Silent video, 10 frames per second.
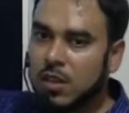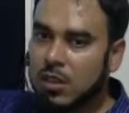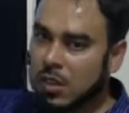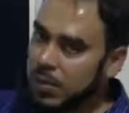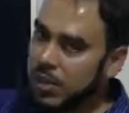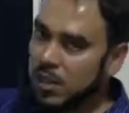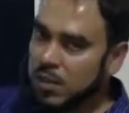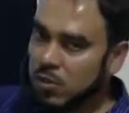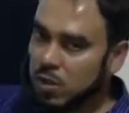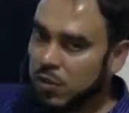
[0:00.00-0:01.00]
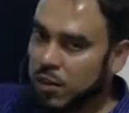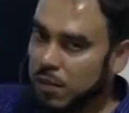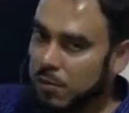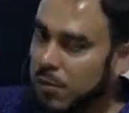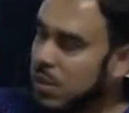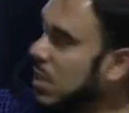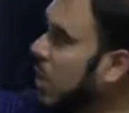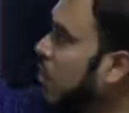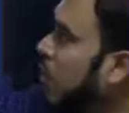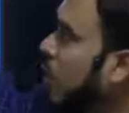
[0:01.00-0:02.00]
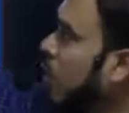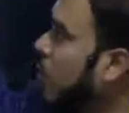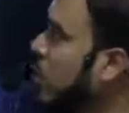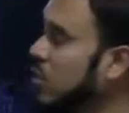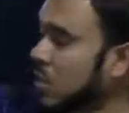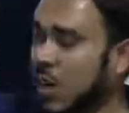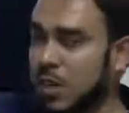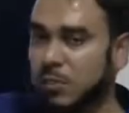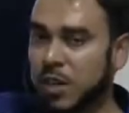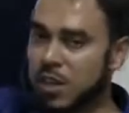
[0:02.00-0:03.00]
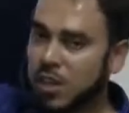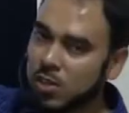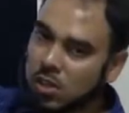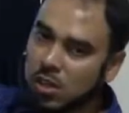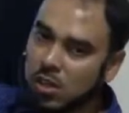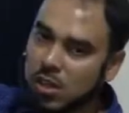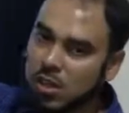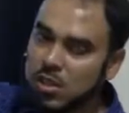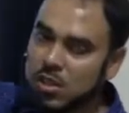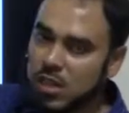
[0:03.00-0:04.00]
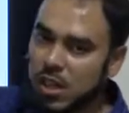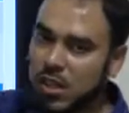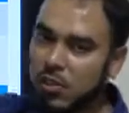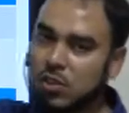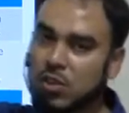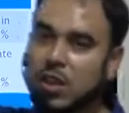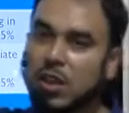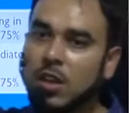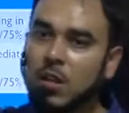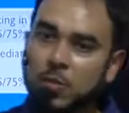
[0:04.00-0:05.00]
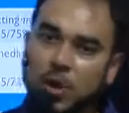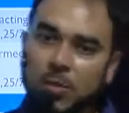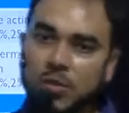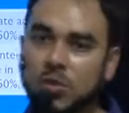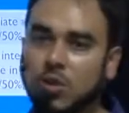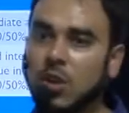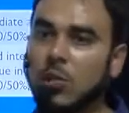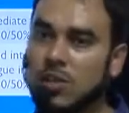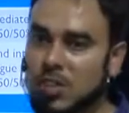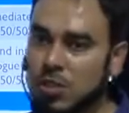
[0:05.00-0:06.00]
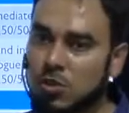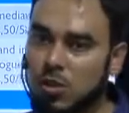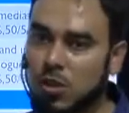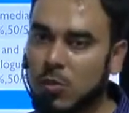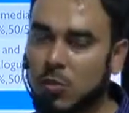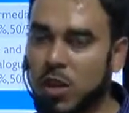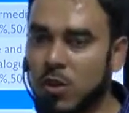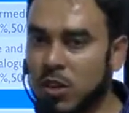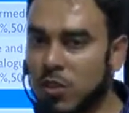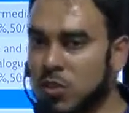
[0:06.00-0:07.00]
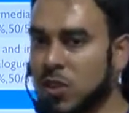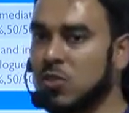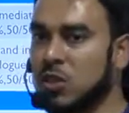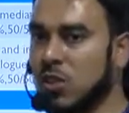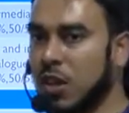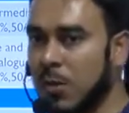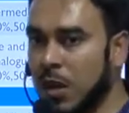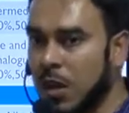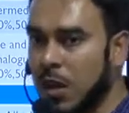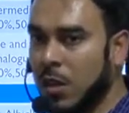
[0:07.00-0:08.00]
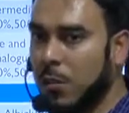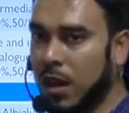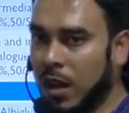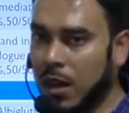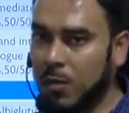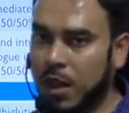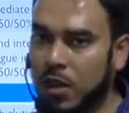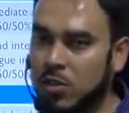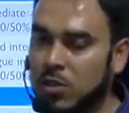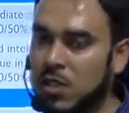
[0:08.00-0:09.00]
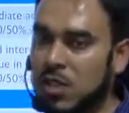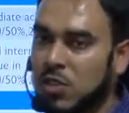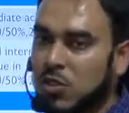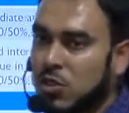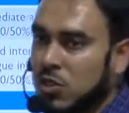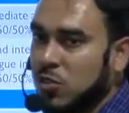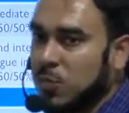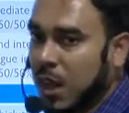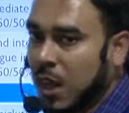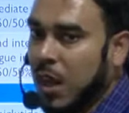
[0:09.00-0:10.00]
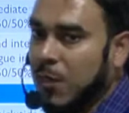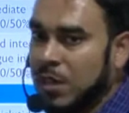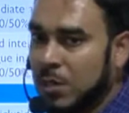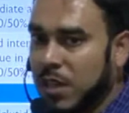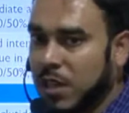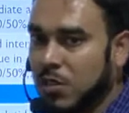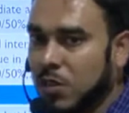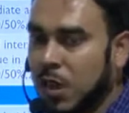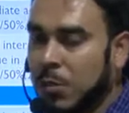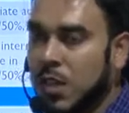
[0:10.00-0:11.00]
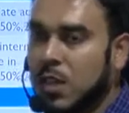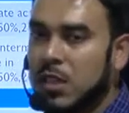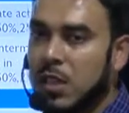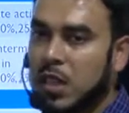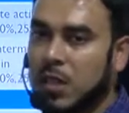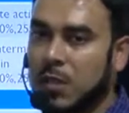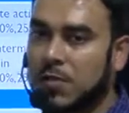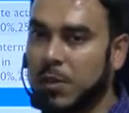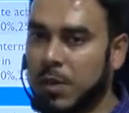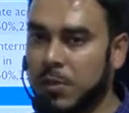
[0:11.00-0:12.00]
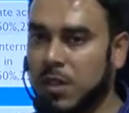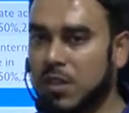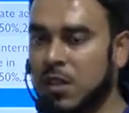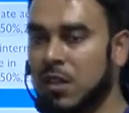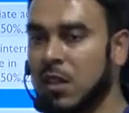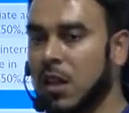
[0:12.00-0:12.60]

ইন্টারমিডিয়েট অ্যাক্টিং করে ফেললাম সেম ফর্মুলেশন তাহলে অ্যাসপার্টই থাকলো জিনিসটা খালি ওর সঙ্গে পোটামিন যোগ করলাম বা জিঙ্ক যোগ করলাম করে ওর ডিউরেশন অ্যাকশন কী করলাম বাড়ালাম এখন যেটা ডিউরেশন অ্যাকশন বাড়ালাম ইন্টারমিডিয়েট করলাম সেটাকে নিলাম সেভেন্টি পার্সেন্ট